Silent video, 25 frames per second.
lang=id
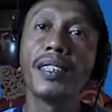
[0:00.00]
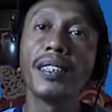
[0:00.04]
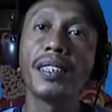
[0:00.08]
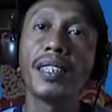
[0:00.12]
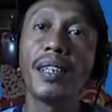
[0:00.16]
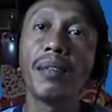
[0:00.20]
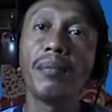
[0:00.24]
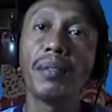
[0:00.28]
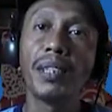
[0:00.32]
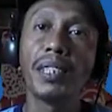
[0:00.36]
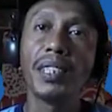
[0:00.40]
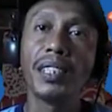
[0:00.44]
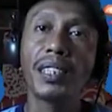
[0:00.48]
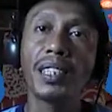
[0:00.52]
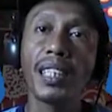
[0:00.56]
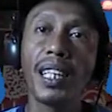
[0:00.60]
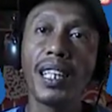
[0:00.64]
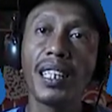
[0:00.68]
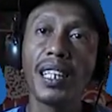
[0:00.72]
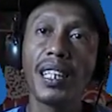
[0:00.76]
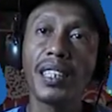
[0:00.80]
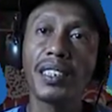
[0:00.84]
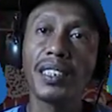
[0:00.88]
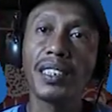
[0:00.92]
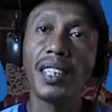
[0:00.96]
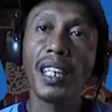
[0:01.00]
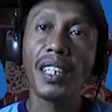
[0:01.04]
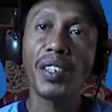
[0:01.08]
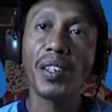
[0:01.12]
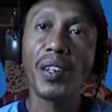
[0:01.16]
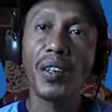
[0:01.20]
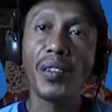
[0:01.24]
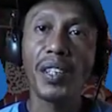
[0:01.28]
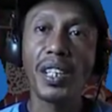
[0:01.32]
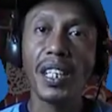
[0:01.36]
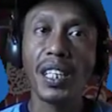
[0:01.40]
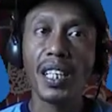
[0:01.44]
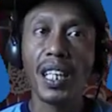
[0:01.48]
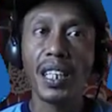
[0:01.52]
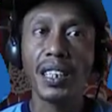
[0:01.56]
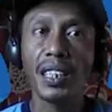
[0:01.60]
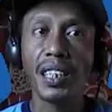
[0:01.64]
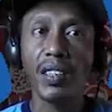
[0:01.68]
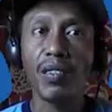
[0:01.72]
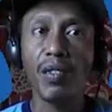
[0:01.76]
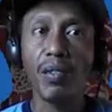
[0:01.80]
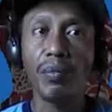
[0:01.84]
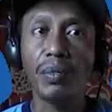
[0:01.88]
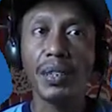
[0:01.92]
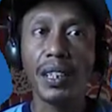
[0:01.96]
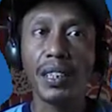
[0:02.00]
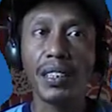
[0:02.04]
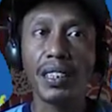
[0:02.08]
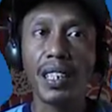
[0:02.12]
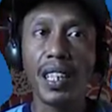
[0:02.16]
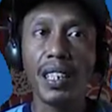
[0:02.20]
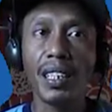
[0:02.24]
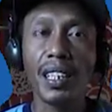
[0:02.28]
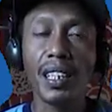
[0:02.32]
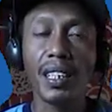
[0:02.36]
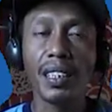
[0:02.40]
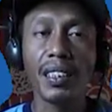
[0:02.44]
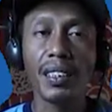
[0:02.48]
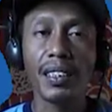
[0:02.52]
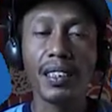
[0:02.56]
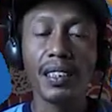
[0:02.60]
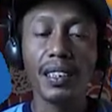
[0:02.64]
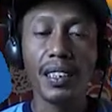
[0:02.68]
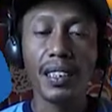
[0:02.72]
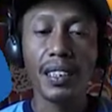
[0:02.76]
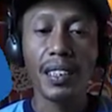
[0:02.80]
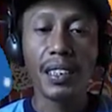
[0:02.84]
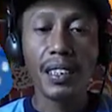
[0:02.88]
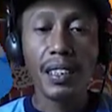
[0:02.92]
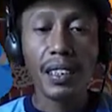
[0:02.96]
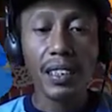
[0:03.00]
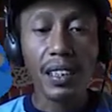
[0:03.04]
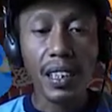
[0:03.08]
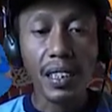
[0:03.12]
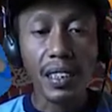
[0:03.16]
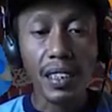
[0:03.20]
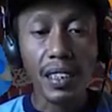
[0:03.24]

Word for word: dan menyisakan saldo dari hasil website saya. Dan